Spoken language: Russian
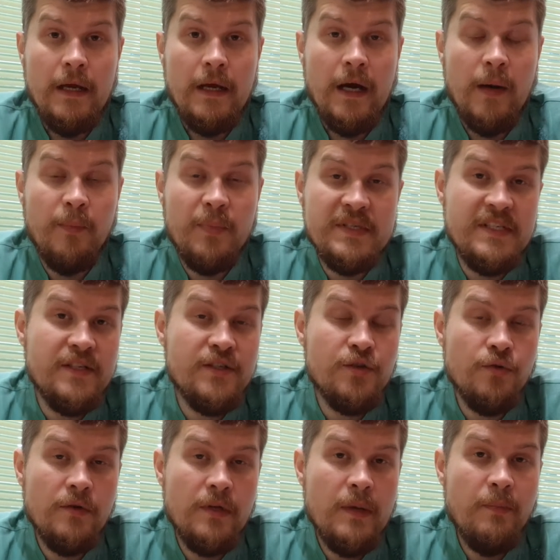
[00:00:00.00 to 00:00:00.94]

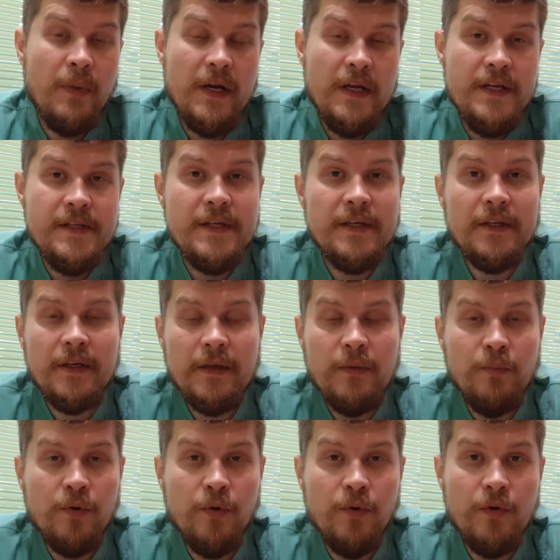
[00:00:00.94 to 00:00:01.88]
Оппозиционный политик и
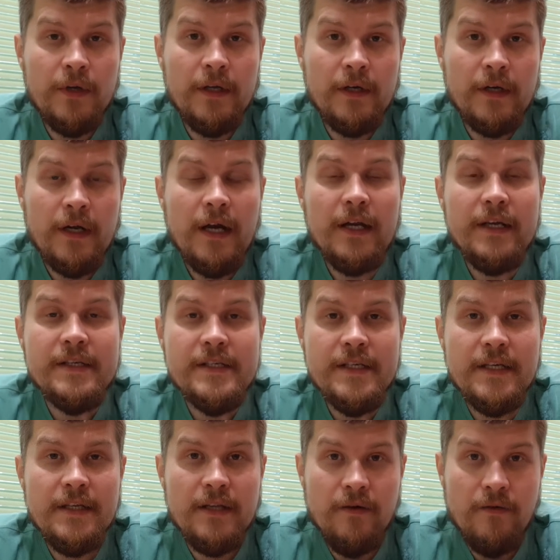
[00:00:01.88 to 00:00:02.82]
блогер
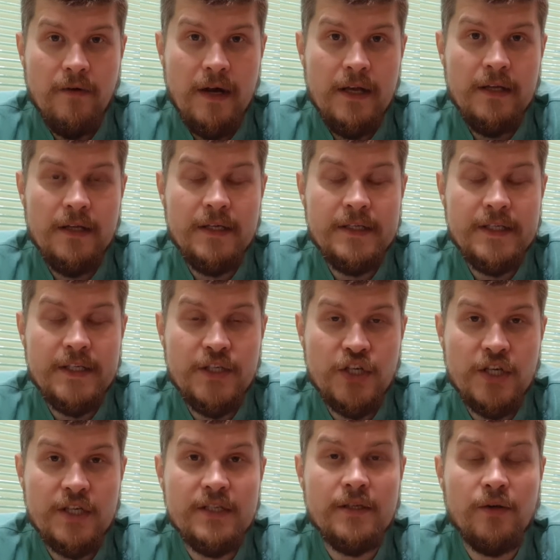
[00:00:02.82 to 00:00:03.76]
Алексей Навальный
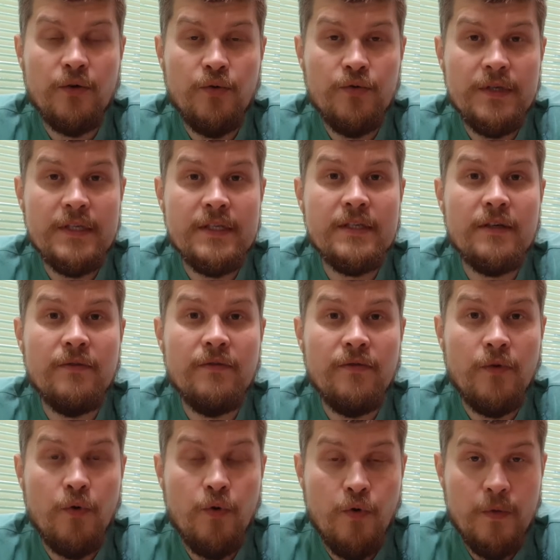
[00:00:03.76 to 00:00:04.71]
сейчас находится
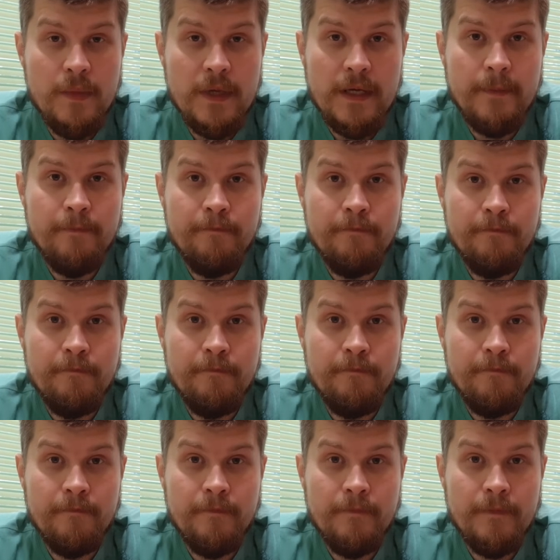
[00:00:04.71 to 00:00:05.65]
в коме.
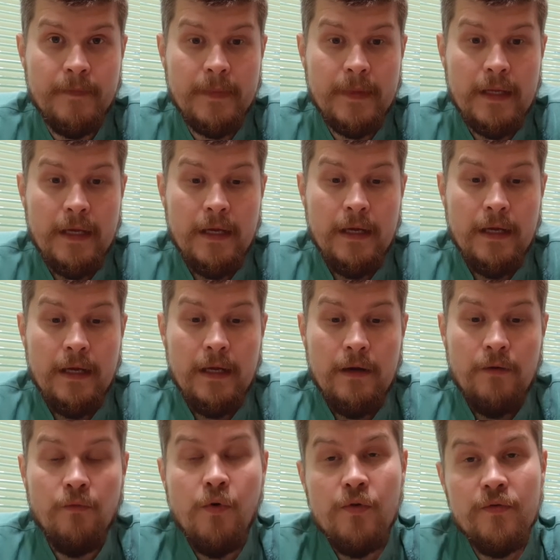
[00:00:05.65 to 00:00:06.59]

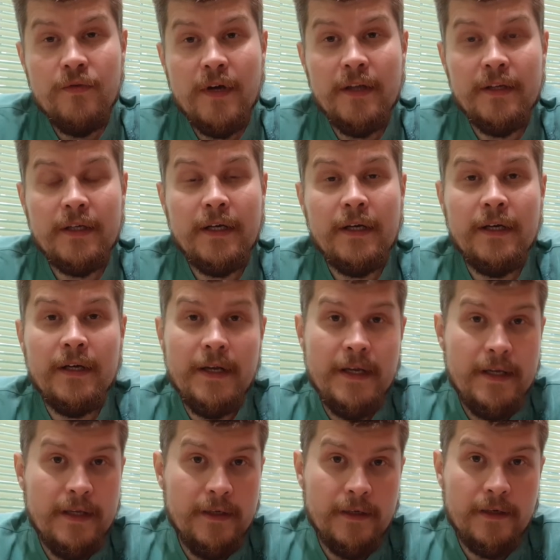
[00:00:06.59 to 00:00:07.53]
Вольфганг
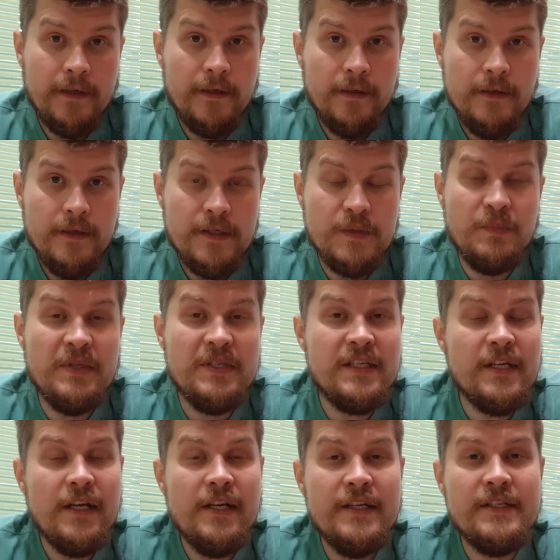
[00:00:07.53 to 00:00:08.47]
Кригер,
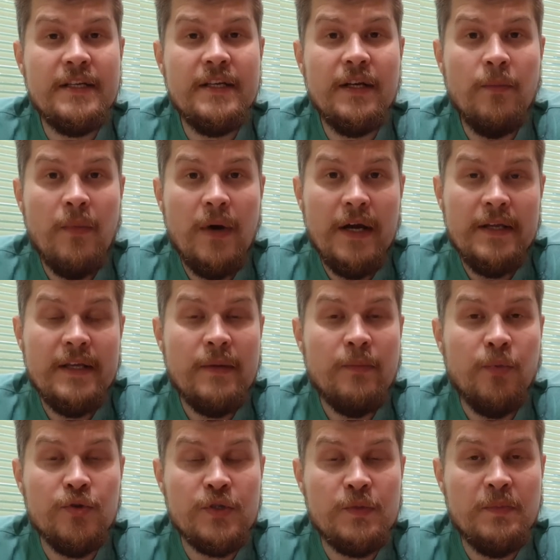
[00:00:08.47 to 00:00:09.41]
специалист Германии
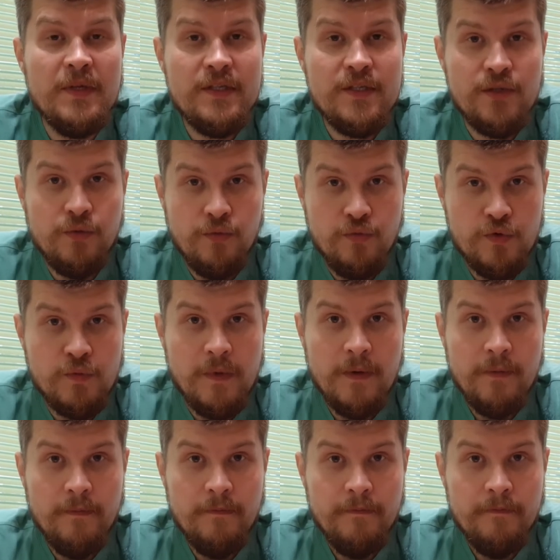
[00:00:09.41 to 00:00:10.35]
по
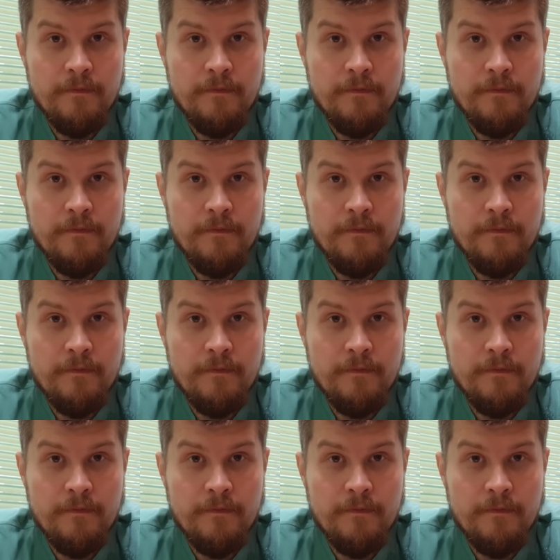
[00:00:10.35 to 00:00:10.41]
спецслужбам